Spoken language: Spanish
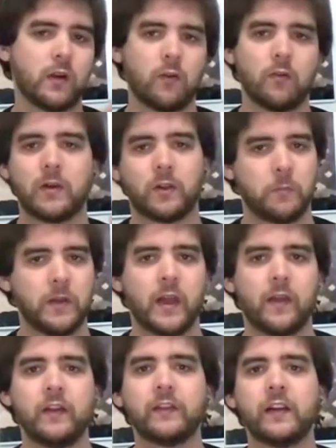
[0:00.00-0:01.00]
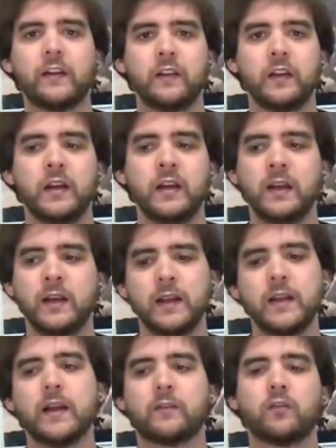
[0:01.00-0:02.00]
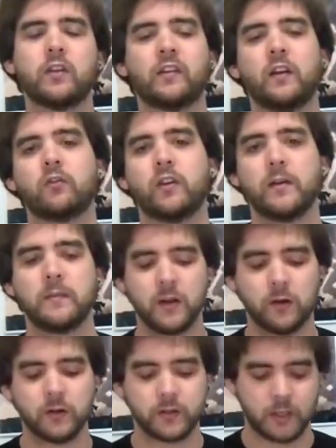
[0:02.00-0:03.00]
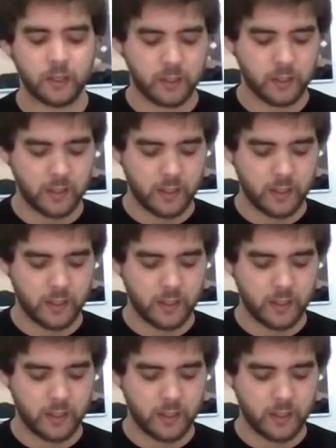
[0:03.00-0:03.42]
una onomatopeya de estas, y atontas a los enemigos.